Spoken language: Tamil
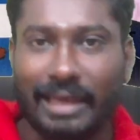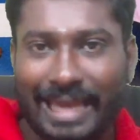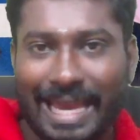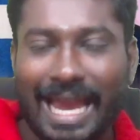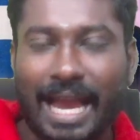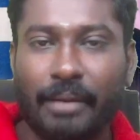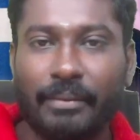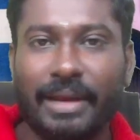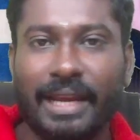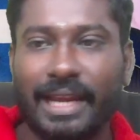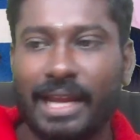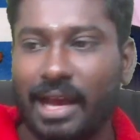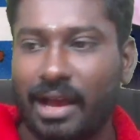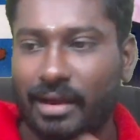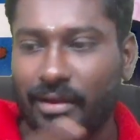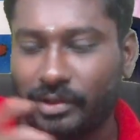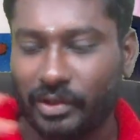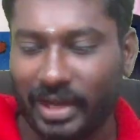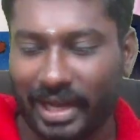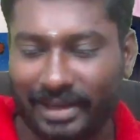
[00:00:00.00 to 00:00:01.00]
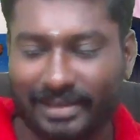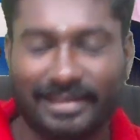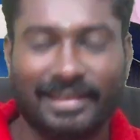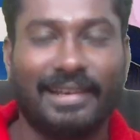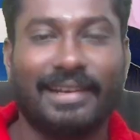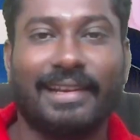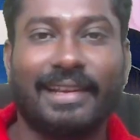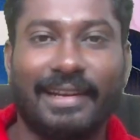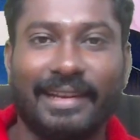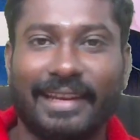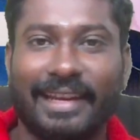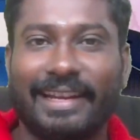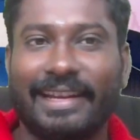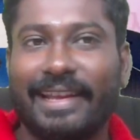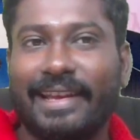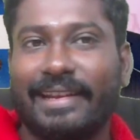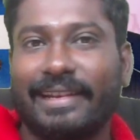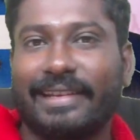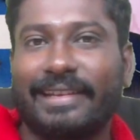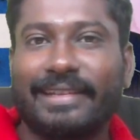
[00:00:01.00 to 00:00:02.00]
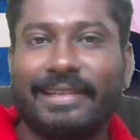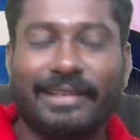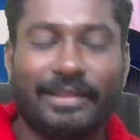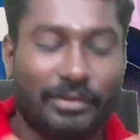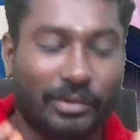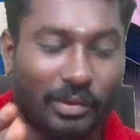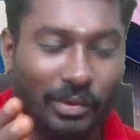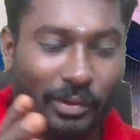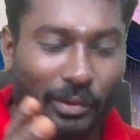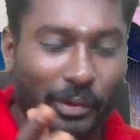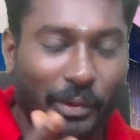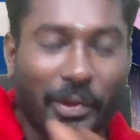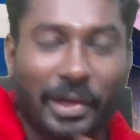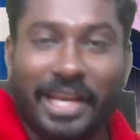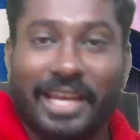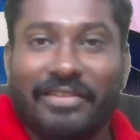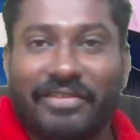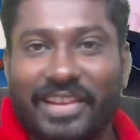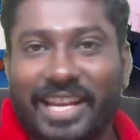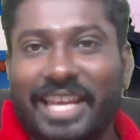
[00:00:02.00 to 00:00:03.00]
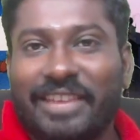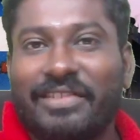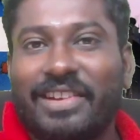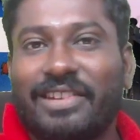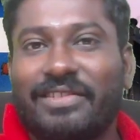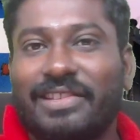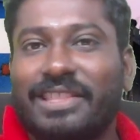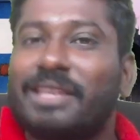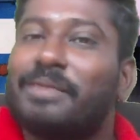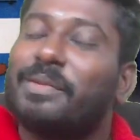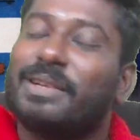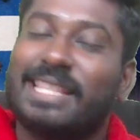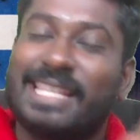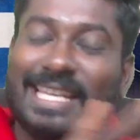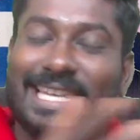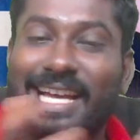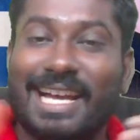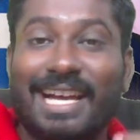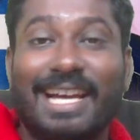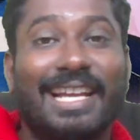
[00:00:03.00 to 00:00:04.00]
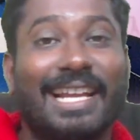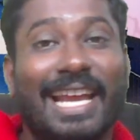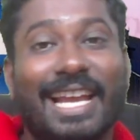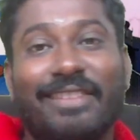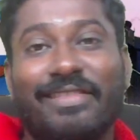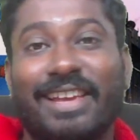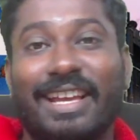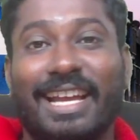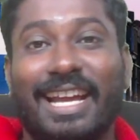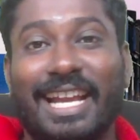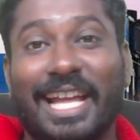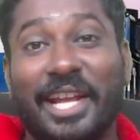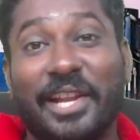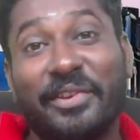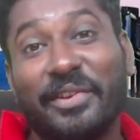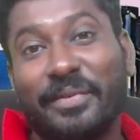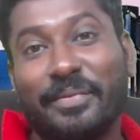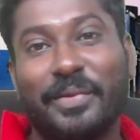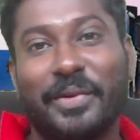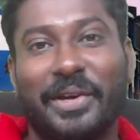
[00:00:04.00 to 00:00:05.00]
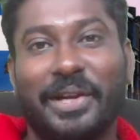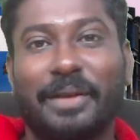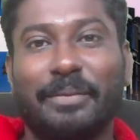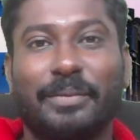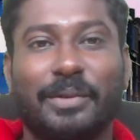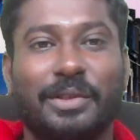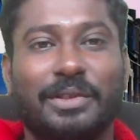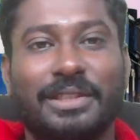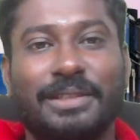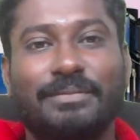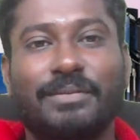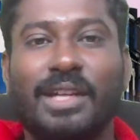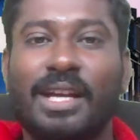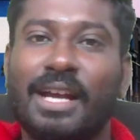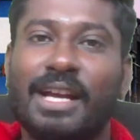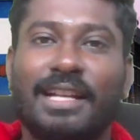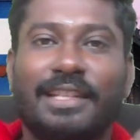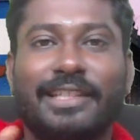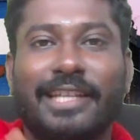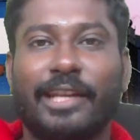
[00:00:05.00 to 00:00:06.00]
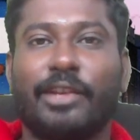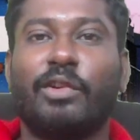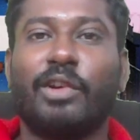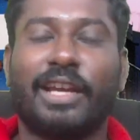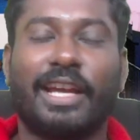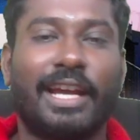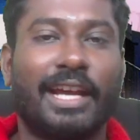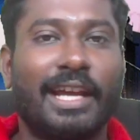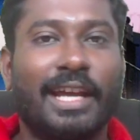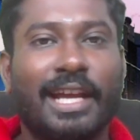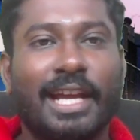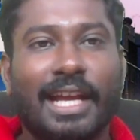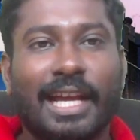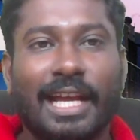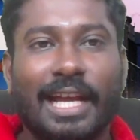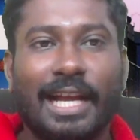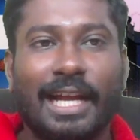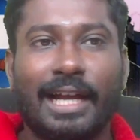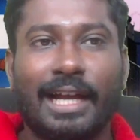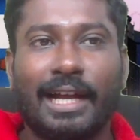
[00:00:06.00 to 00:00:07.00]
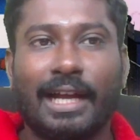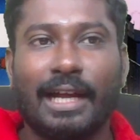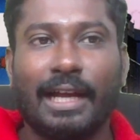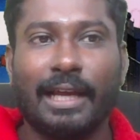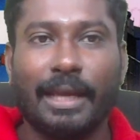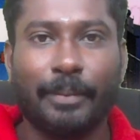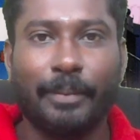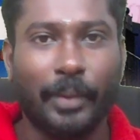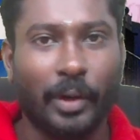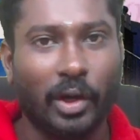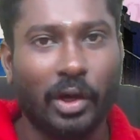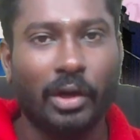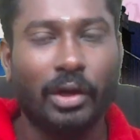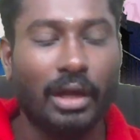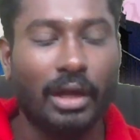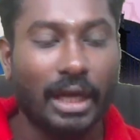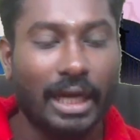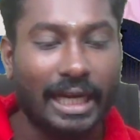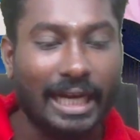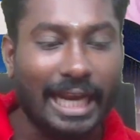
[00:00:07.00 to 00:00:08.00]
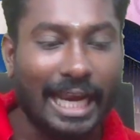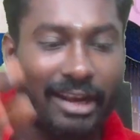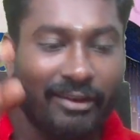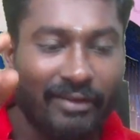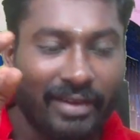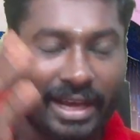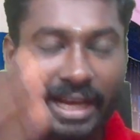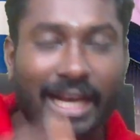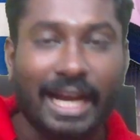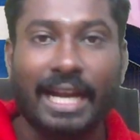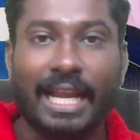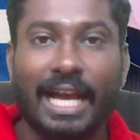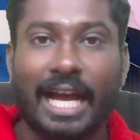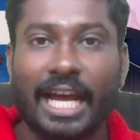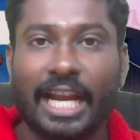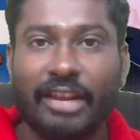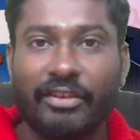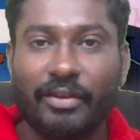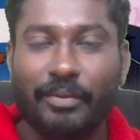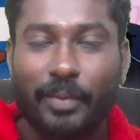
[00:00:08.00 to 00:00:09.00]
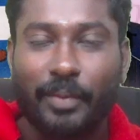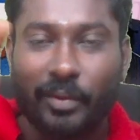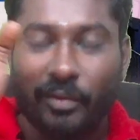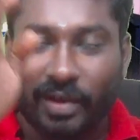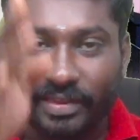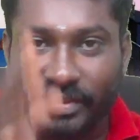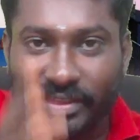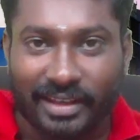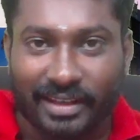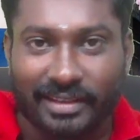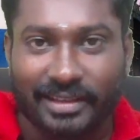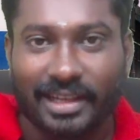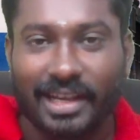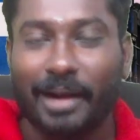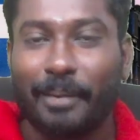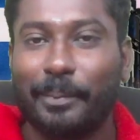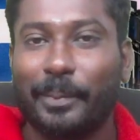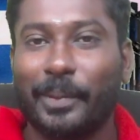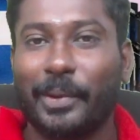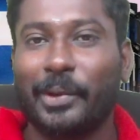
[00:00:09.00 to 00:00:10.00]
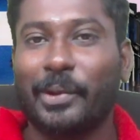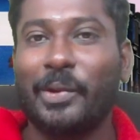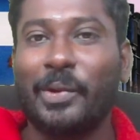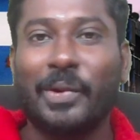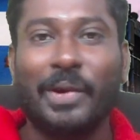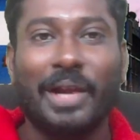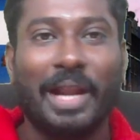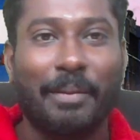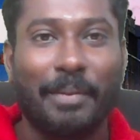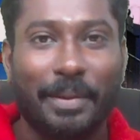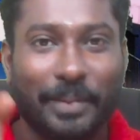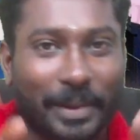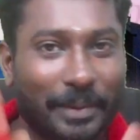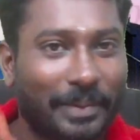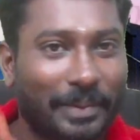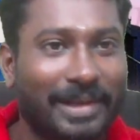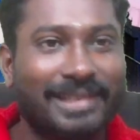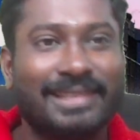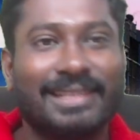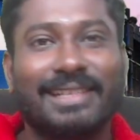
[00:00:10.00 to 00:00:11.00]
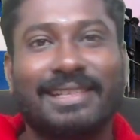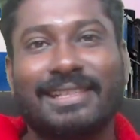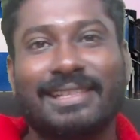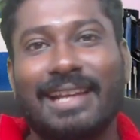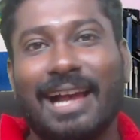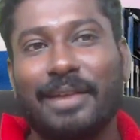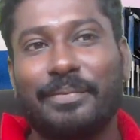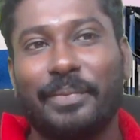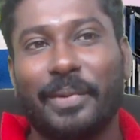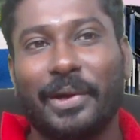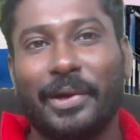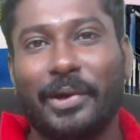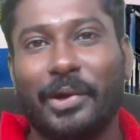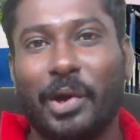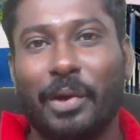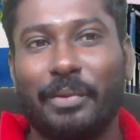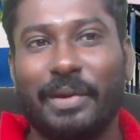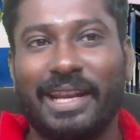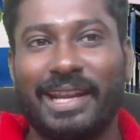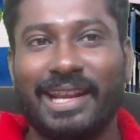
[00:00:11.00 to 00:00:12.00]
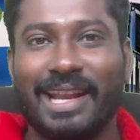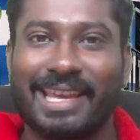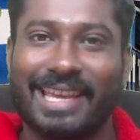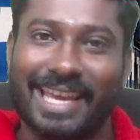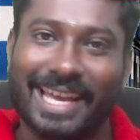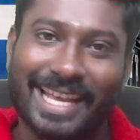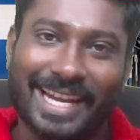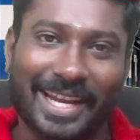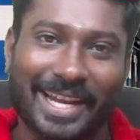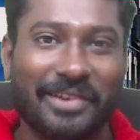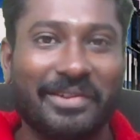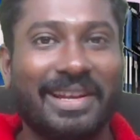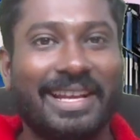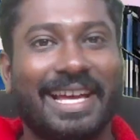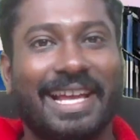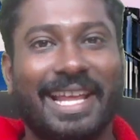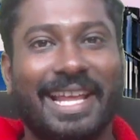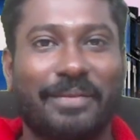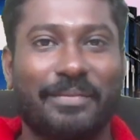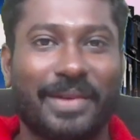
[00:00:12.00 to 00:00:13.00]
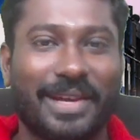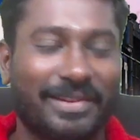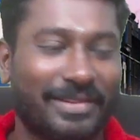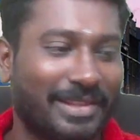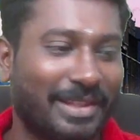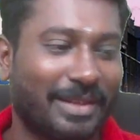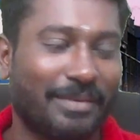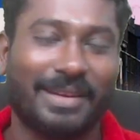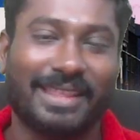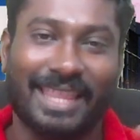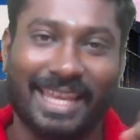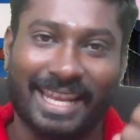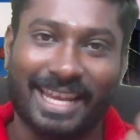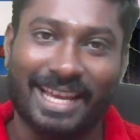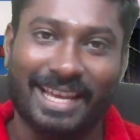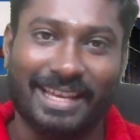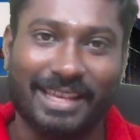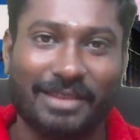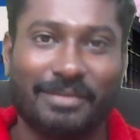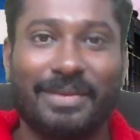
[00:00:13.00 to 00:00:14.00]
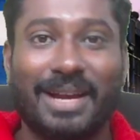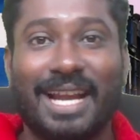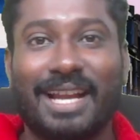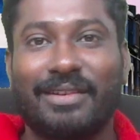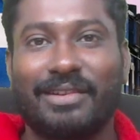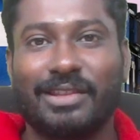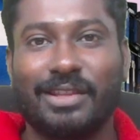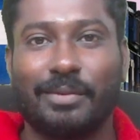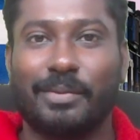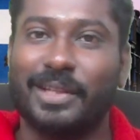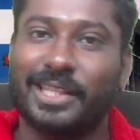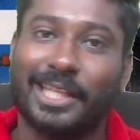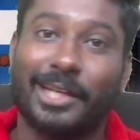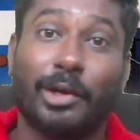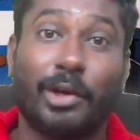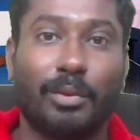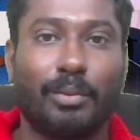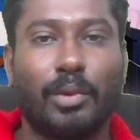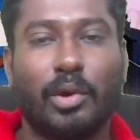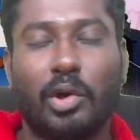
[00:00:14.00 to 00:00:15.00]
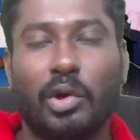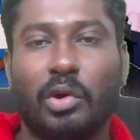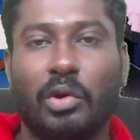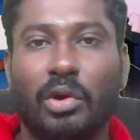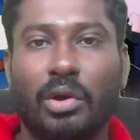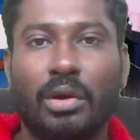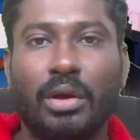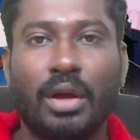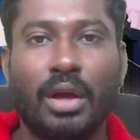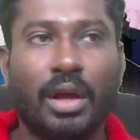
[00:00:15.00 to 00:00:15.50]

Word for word: ஏன் அப்படின்னா ஸோ எலெக்ஷன் நெருங்கிட்டே இருக்குது ஸோ கூடிய விரைவில் வந்து பார்த்தீங்கன்னா ரயில்வேக்கான அறிவிப்பு வரப்போகுது சரி ஓகே இப்போ ரயில்வேக்கான அறிவிப்பு வந்ததுக்கு அப்புறம் நம்ம ப்ரிப்பரேஷனை ஸ்டார்ட் பண்ணோம் அப்படின்னா ஏற்கனவே நிறைய பேர் வந்து பார்த்தீங்கன்னா இது மேலே வந்து பார்த்தீங்கன்னா ஒரு மோகம்